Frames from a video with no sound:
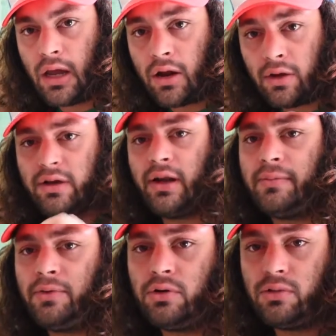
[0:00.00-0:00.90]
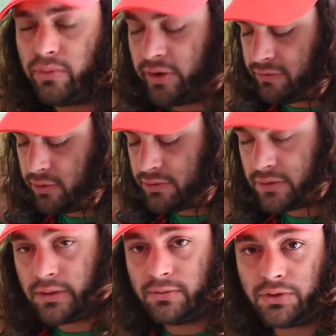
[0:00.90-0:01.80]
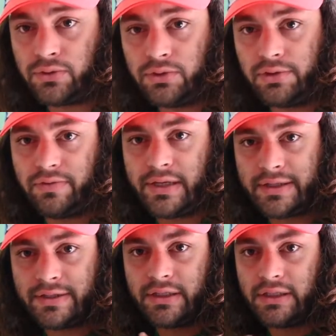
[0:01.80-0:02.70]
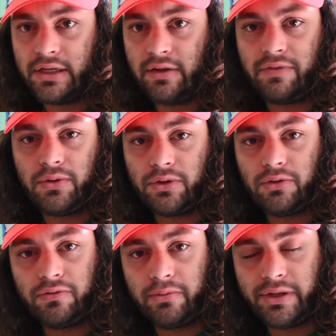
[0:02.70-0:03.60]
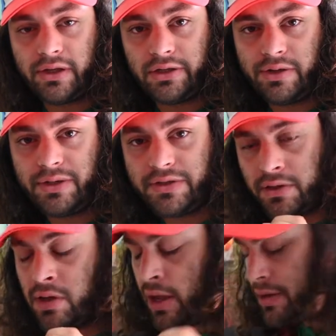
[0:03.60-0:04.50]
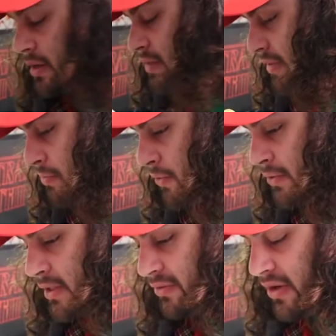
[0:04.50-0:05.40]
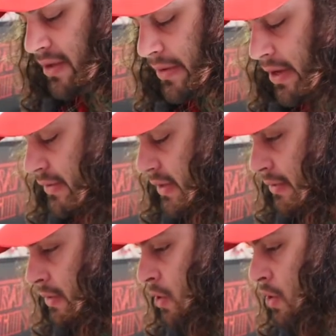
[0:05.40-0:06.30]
Alors clairement le point fort de cette box de janvier c'était la figurine de Fullmetal alchimiste, un événement qu'il ne fallait pas rater.